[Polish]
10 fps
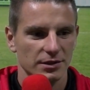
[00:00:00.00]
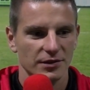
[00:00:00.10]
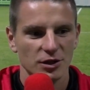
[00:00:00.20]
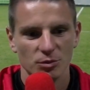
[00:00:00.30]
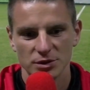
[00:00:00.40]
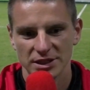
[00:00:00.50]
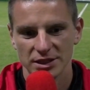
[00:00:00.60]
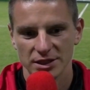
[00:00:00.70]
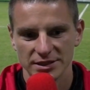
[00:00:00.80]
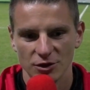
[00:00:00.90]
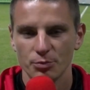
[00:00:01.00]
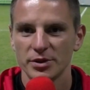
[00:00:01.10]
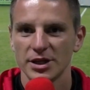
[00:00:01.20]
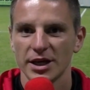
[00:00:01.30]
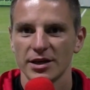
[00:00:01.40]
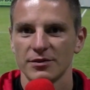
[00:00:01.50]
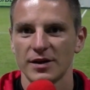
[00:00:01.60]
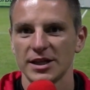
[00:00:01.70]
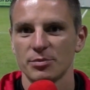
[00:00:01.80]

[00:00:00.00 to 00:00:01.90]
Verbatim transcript: Wiadomo, za, za opinie fajne,